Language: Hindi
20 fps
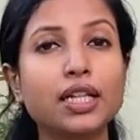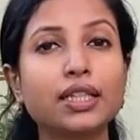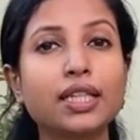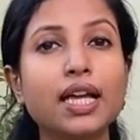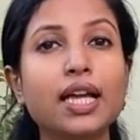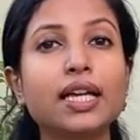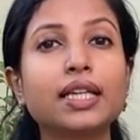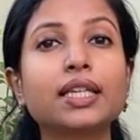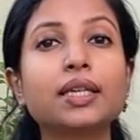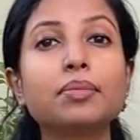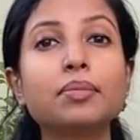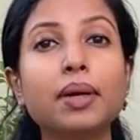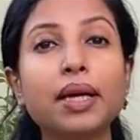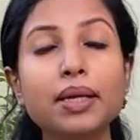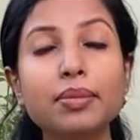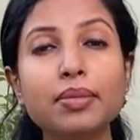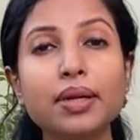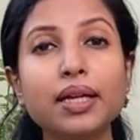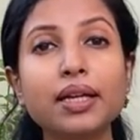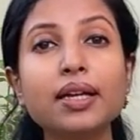आता है कि
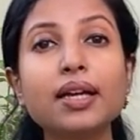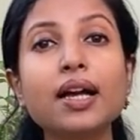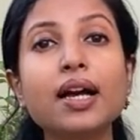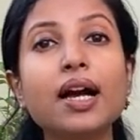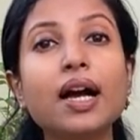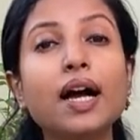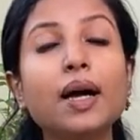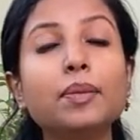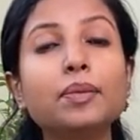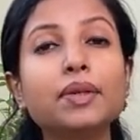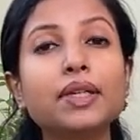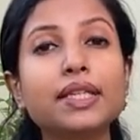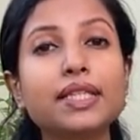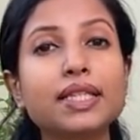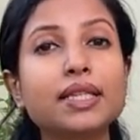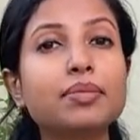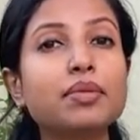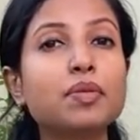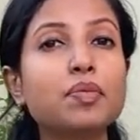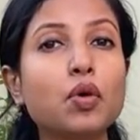मई में हम
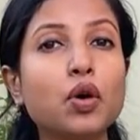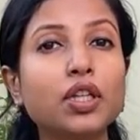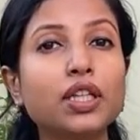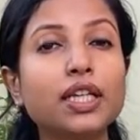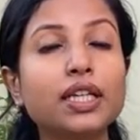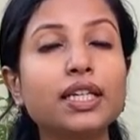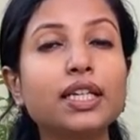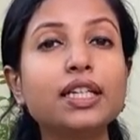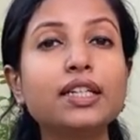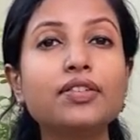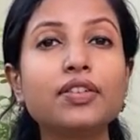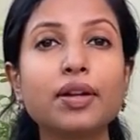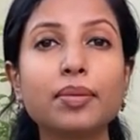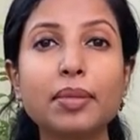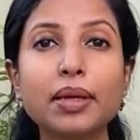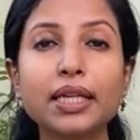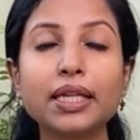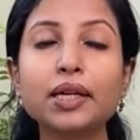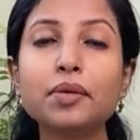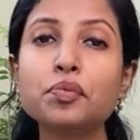किसी भी पौधे की
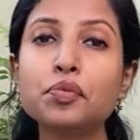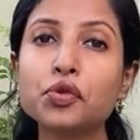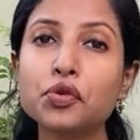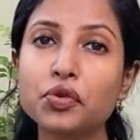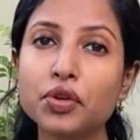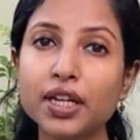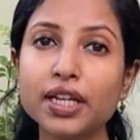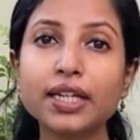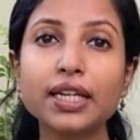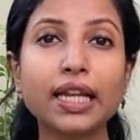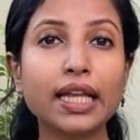ट्रिमिंग या प्रूनिंग